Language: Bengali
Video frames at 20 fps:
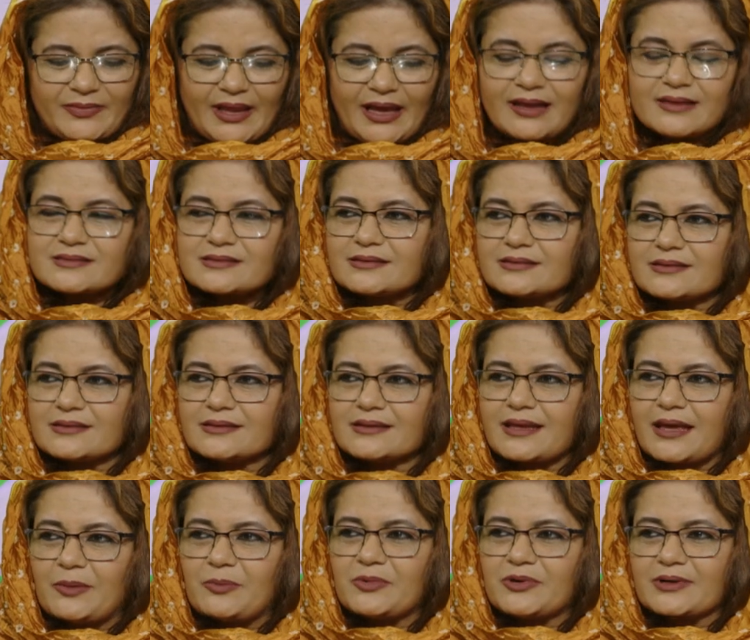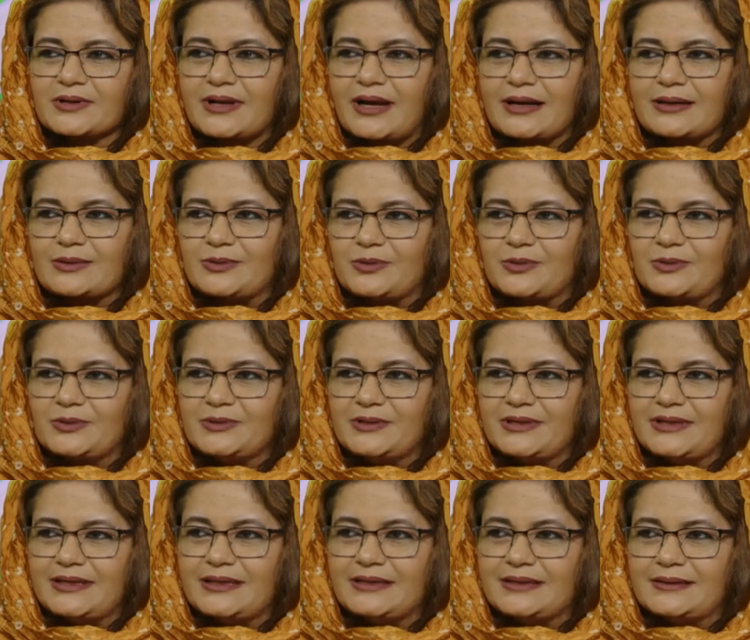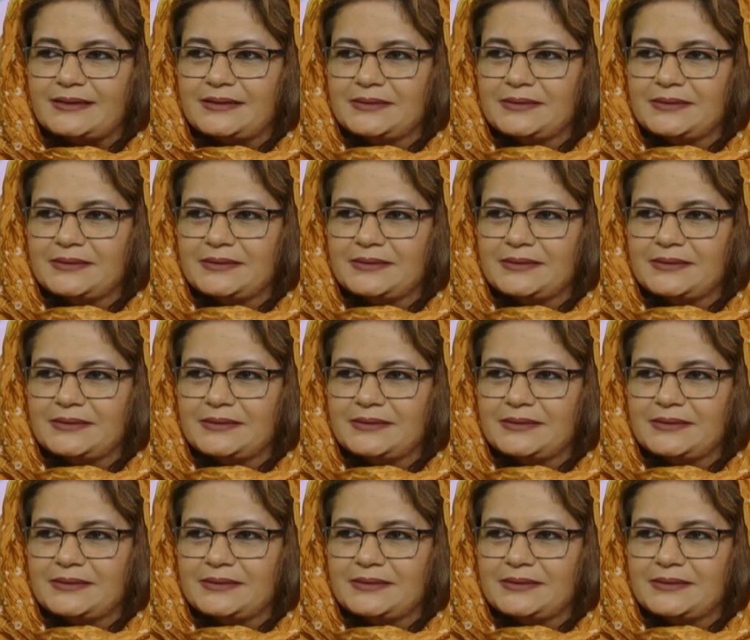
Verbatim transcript: আজকের দিন কেমন কাটলো ঈদ